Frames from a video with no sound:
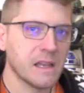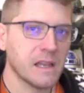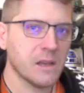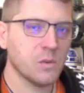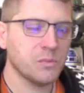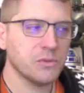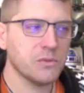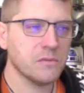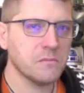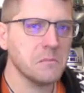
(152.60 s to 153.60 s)
et au bout
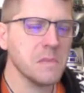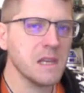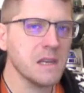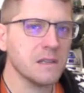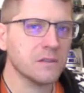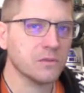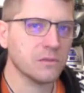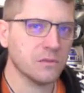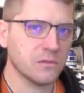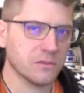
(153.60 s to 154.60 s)
d'une
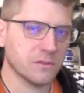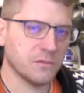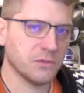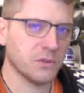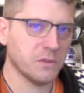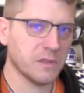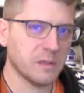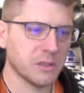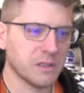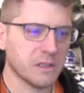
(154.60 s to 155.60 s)
milliseconde, vous enlevez le
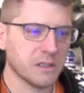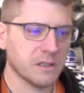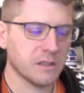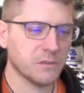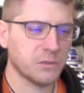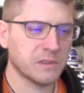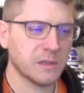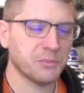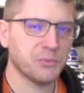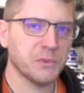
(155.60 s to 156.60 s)
briquet et vous
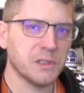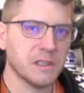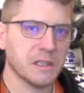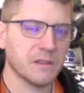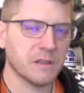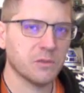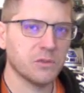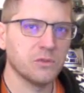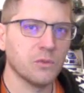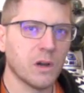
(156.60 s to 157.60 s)
appuyez avec
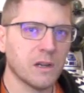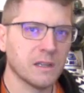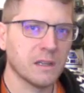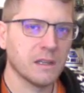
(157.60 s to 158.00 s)
votre doigt